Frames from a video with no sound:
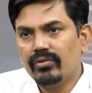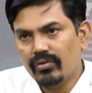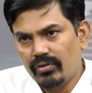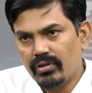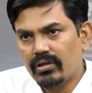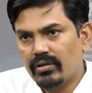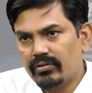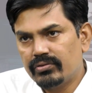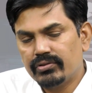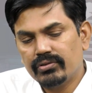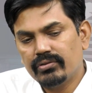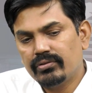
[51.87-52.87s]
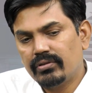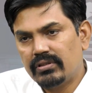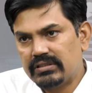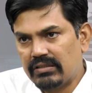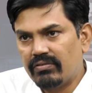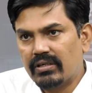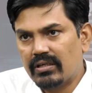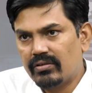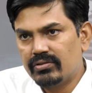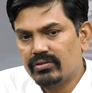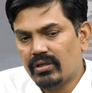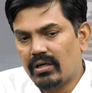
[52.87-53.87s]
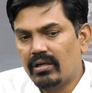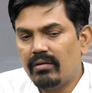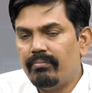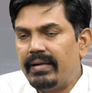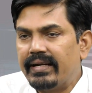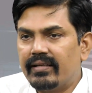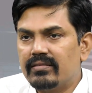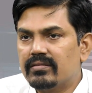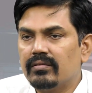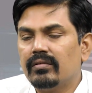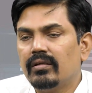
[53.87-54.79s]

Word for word: గోల్డ్ కావచ్చు అండ్ సిల్వర్ కావచ్చు ఆల్ మెటల్స్